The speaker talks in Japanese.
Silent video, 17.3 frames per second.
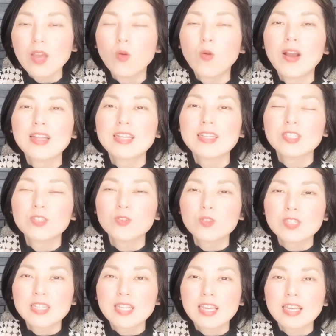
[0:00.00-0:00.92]
お話を
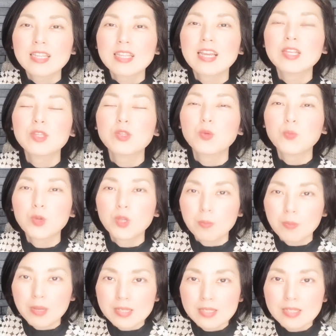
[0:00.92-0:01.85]
していきたいと思い
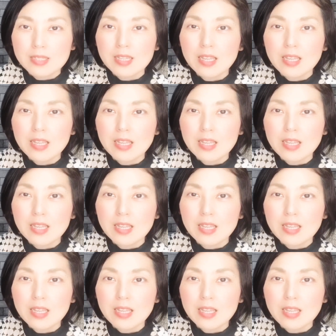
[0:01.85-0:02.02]
ます。